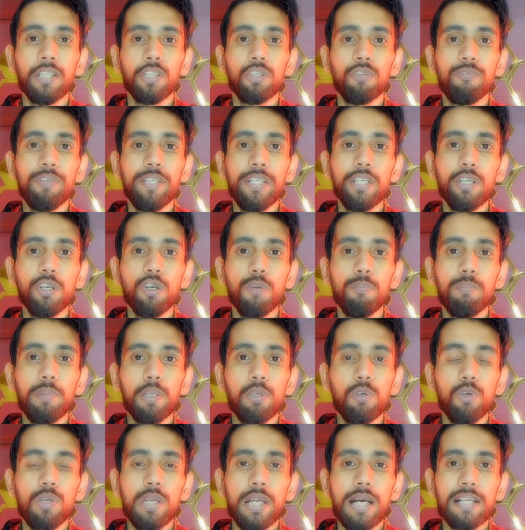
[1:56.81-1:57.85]
तो वीडियो को
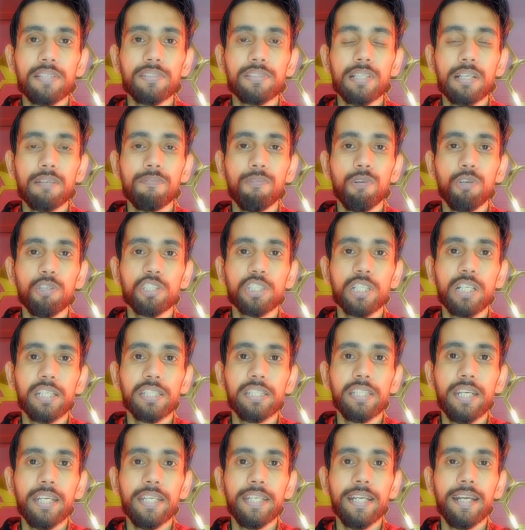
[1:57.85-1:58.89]
बिल्कुल लास्ट तक वॉच
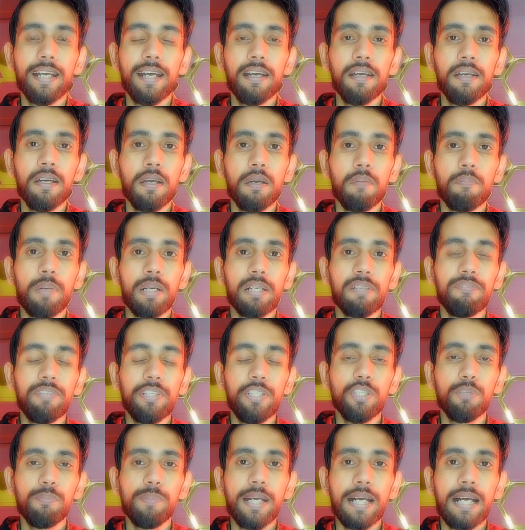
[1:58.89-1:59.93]
करते रहिएगा बट
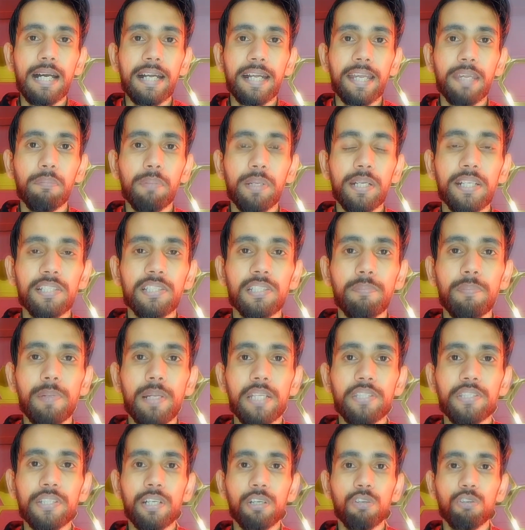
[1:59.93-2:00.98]
वीडियो में आगे बढ़ने से
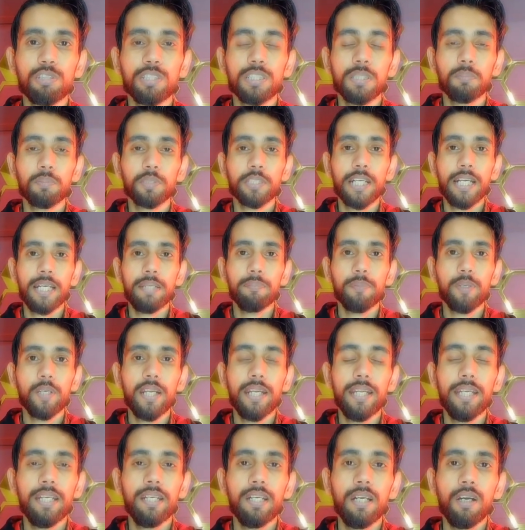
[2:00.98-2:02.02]
पहले चैनल को सब्सक्राइब
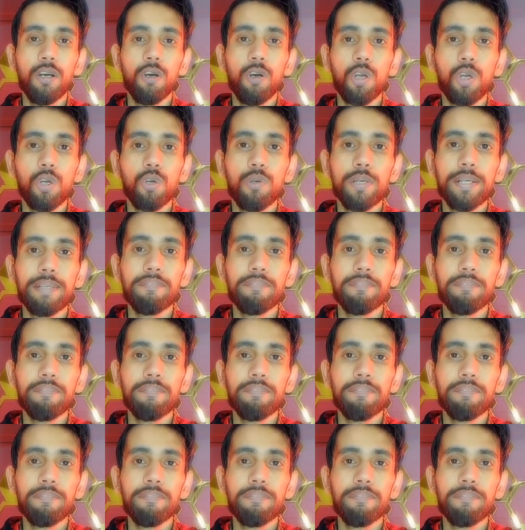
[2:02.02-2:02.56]
करें और